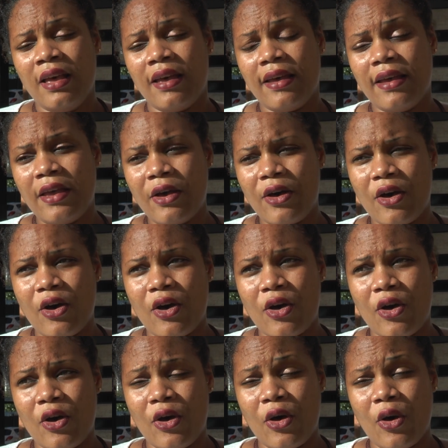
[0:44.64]
Et
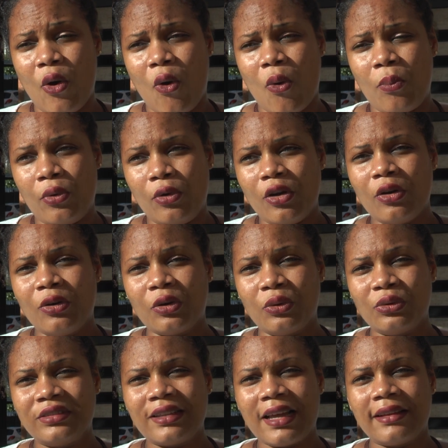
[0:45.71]
euh, on peut leur
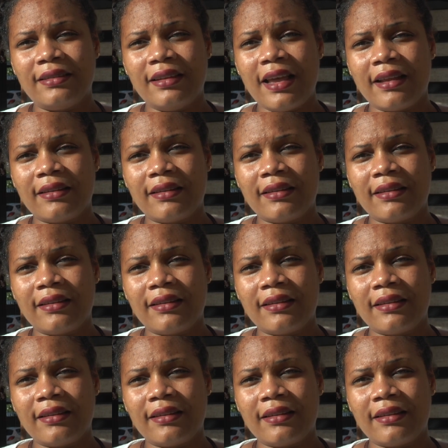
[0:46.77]
constater